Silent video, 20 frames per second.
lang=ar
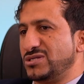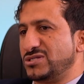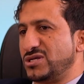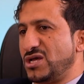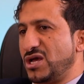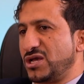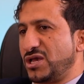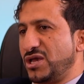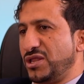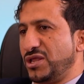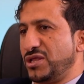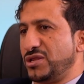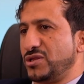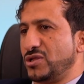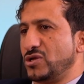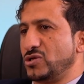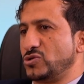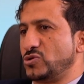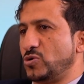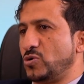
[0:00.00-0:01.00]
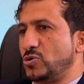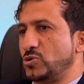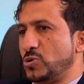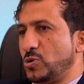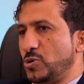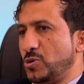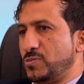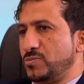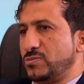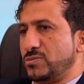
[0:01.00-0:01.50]
شاكرين
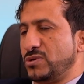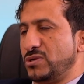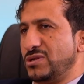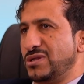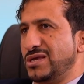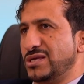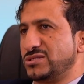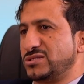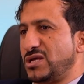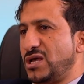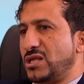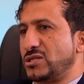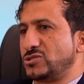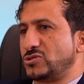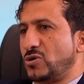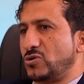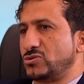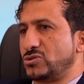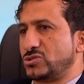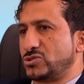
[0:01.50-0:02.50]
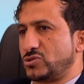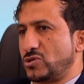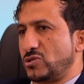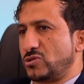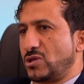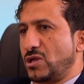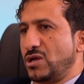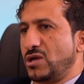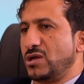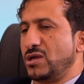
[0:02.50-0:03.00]
جهودهم لإيصال صوت
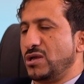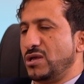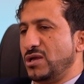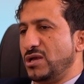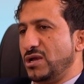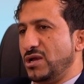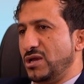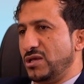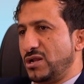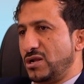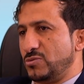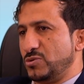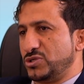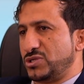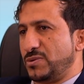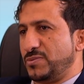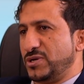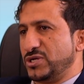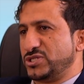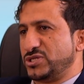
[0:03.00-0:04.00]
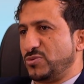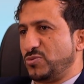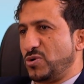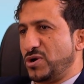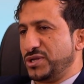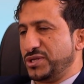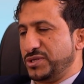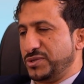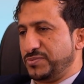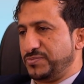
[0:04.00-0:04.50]
السلطة إلى المجتمع
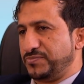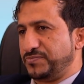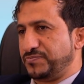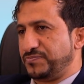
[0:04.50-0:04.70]
الشبواني